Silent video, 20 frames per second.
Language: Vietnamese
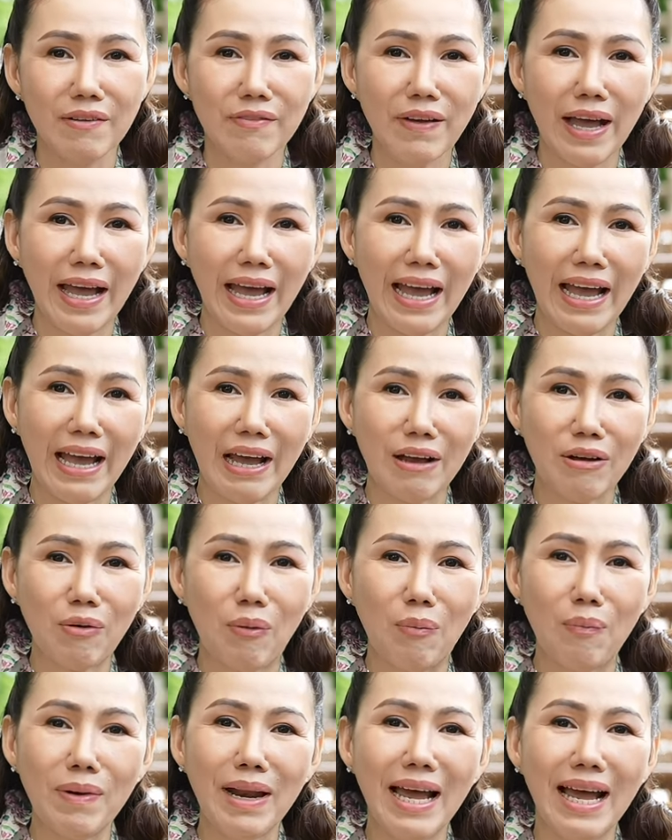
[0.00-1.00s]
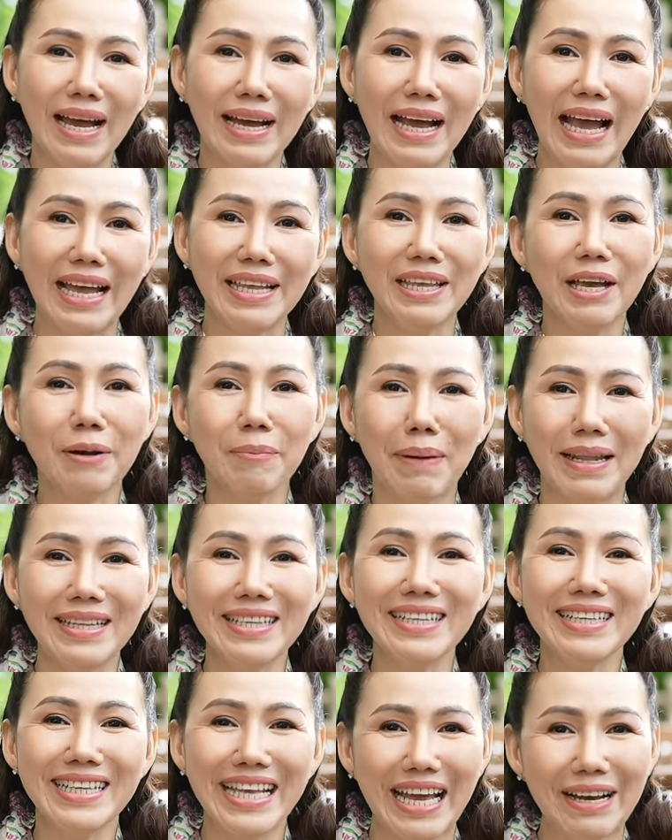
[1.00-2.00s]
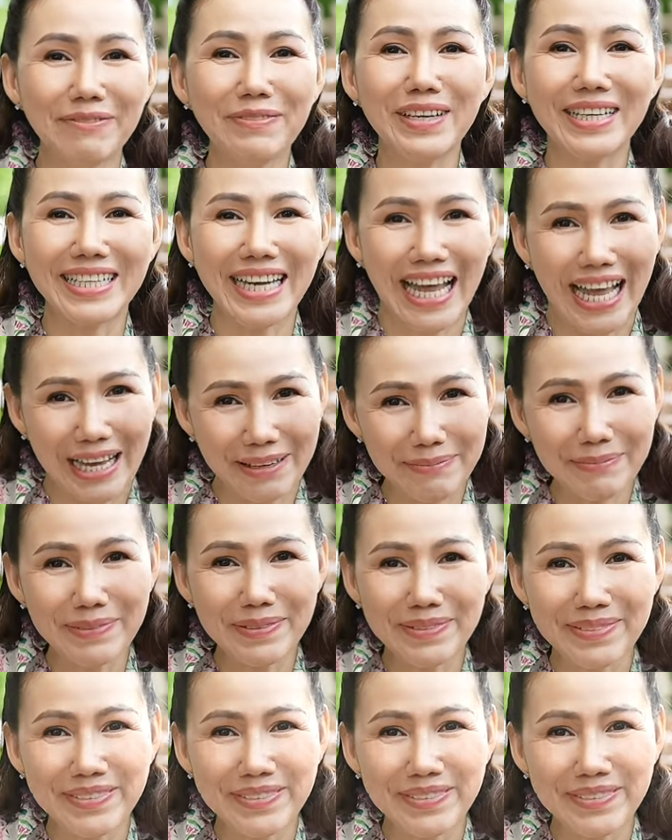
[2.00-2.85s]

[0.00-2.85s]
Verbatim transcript: và cũng là nghệ nhân bánh dân gian Việt Nam.